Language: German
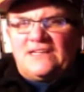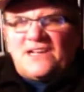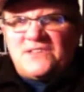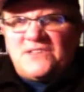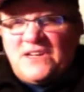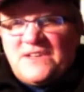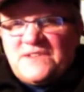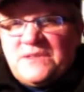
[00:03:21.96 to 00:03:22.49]

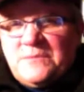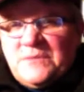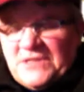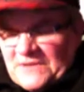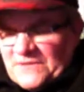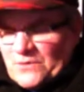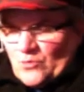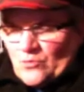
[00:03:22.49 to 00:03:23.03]
Also lassen Sie mich
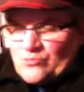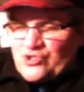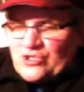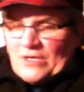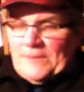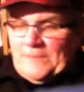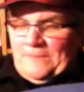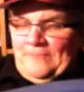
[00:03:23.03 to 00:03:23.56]
das so
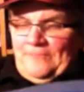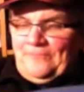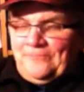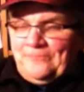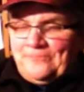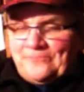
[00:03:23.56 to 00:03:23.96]
umschreiben.